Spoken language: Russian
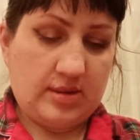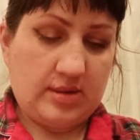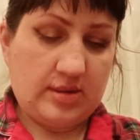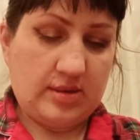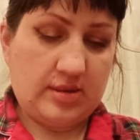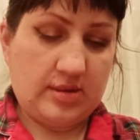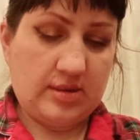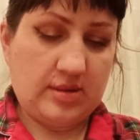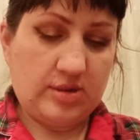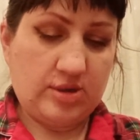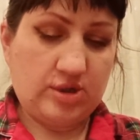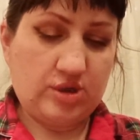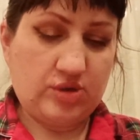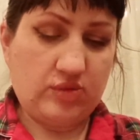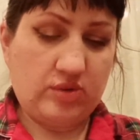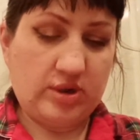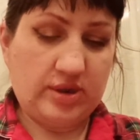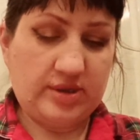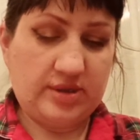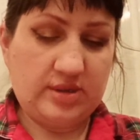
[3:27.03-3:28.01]
А, что
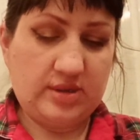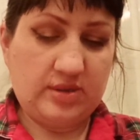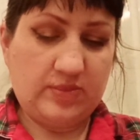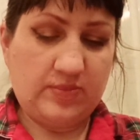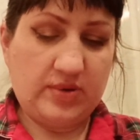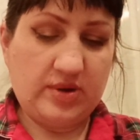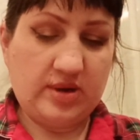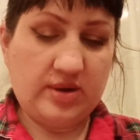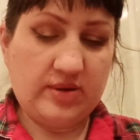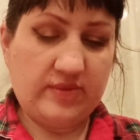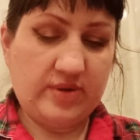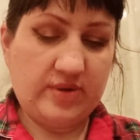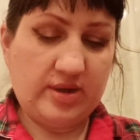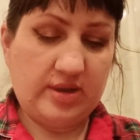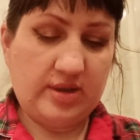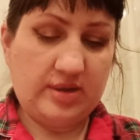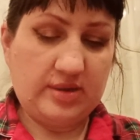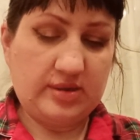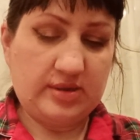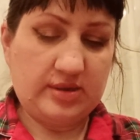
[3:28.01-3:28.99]
хотела
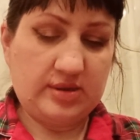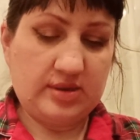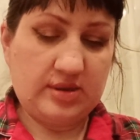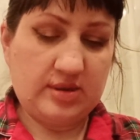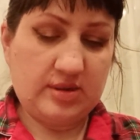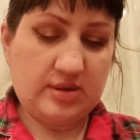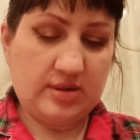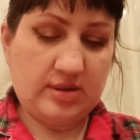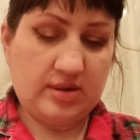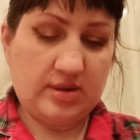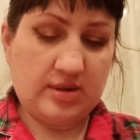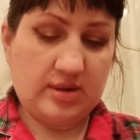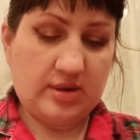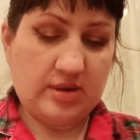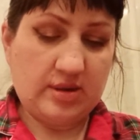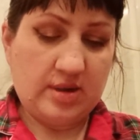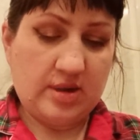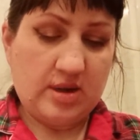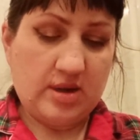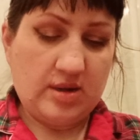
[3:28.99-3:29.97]
поговорить. А,
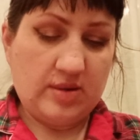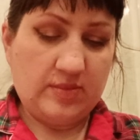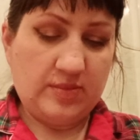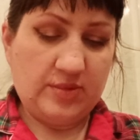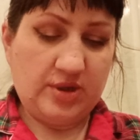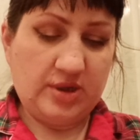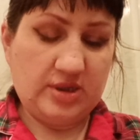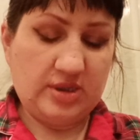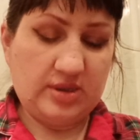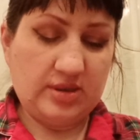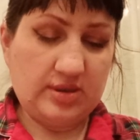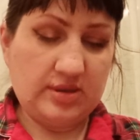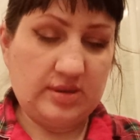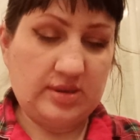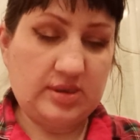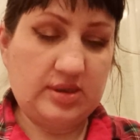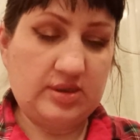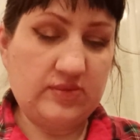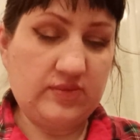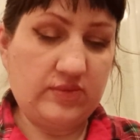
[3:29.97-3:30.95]
мне
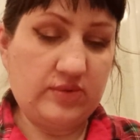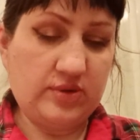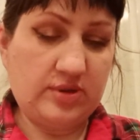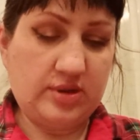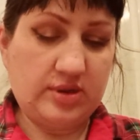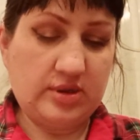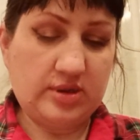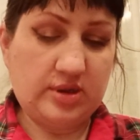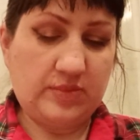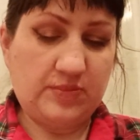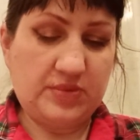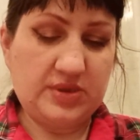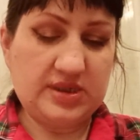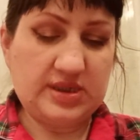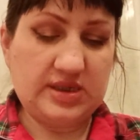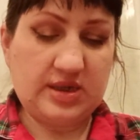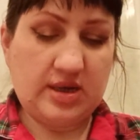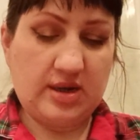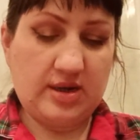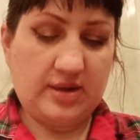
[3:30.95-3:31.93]
сегодня
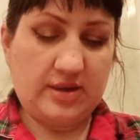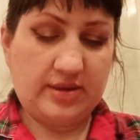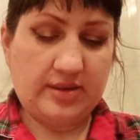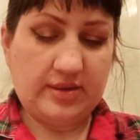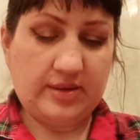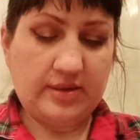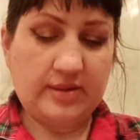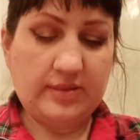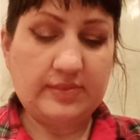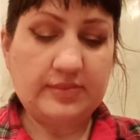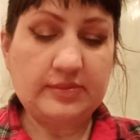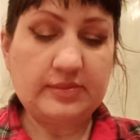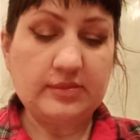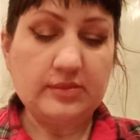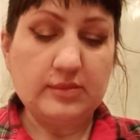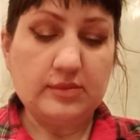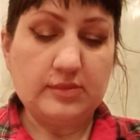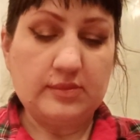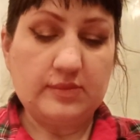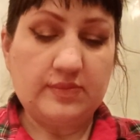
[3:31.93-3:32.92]
написали,
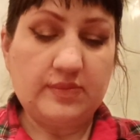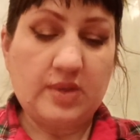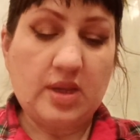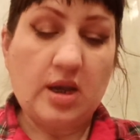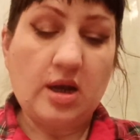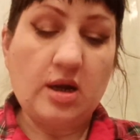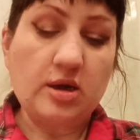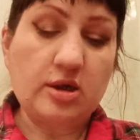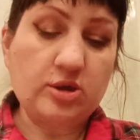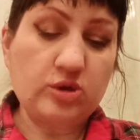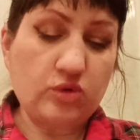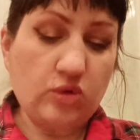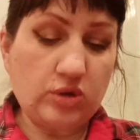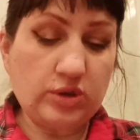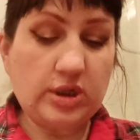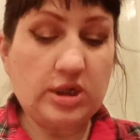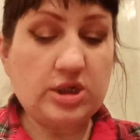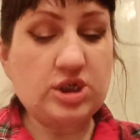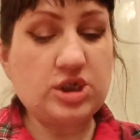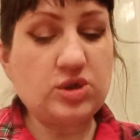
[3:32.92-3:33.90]
кто
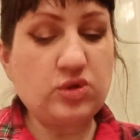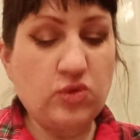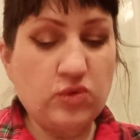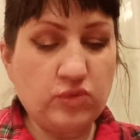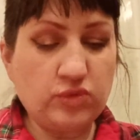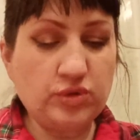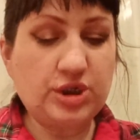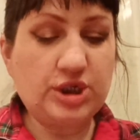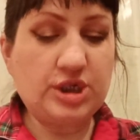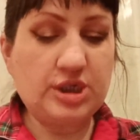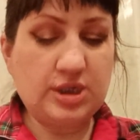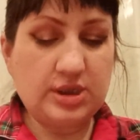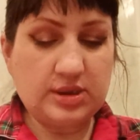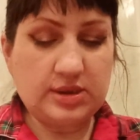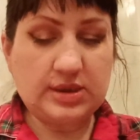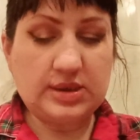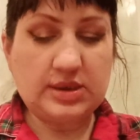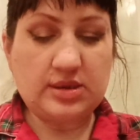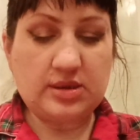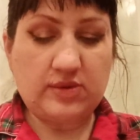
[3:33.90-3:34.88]
на что
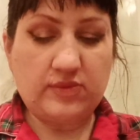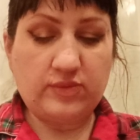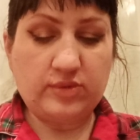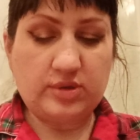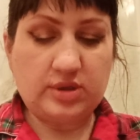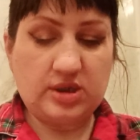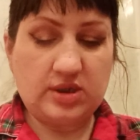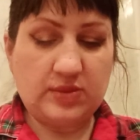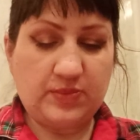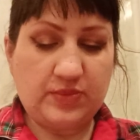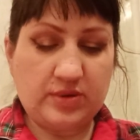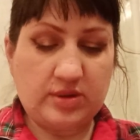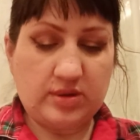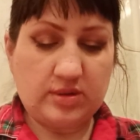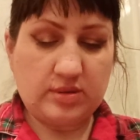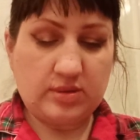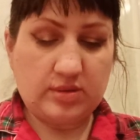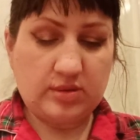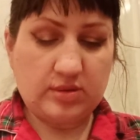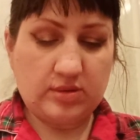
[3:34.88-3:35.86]
учился. Вот
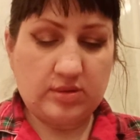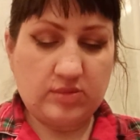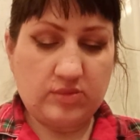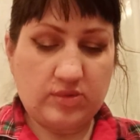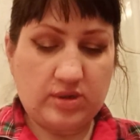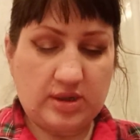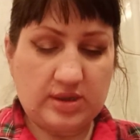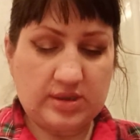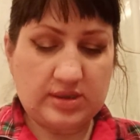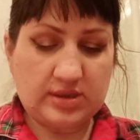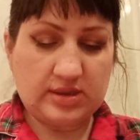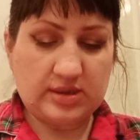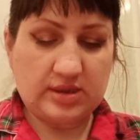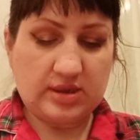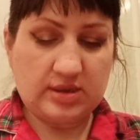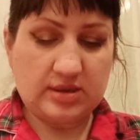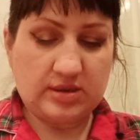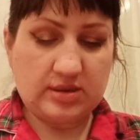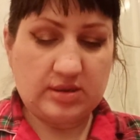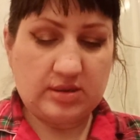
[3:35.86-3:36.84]
типа, ну как
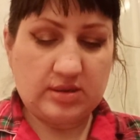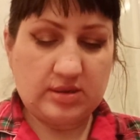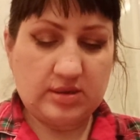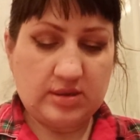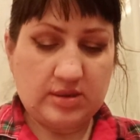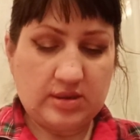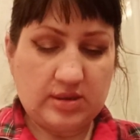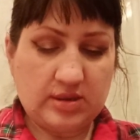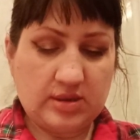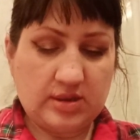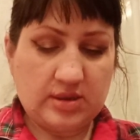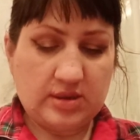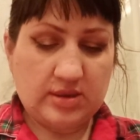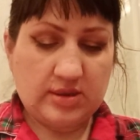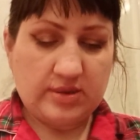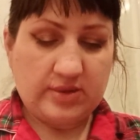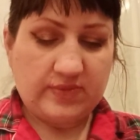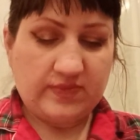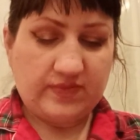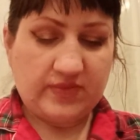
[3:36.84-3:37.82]
сказать
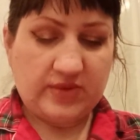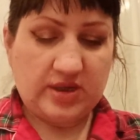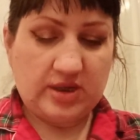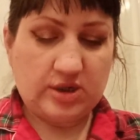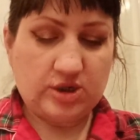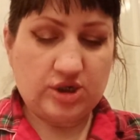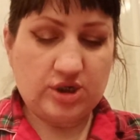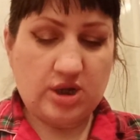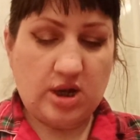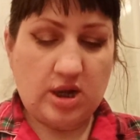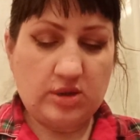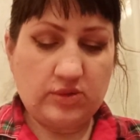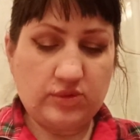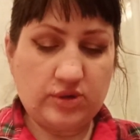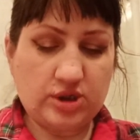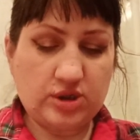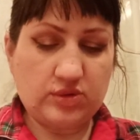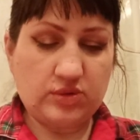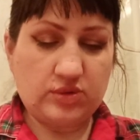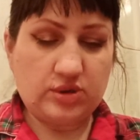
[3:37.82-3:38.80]
я
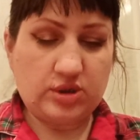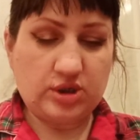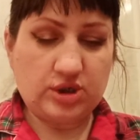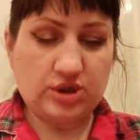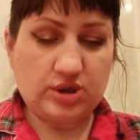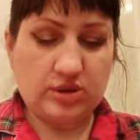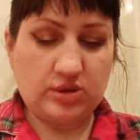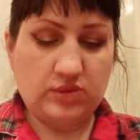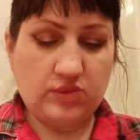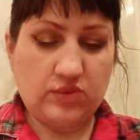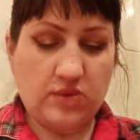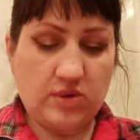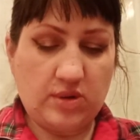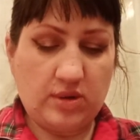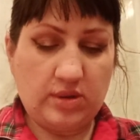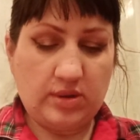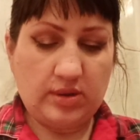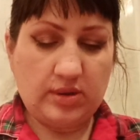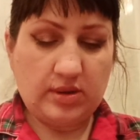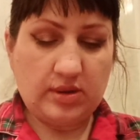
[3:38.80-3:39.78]
жалуюсь, что тяжело,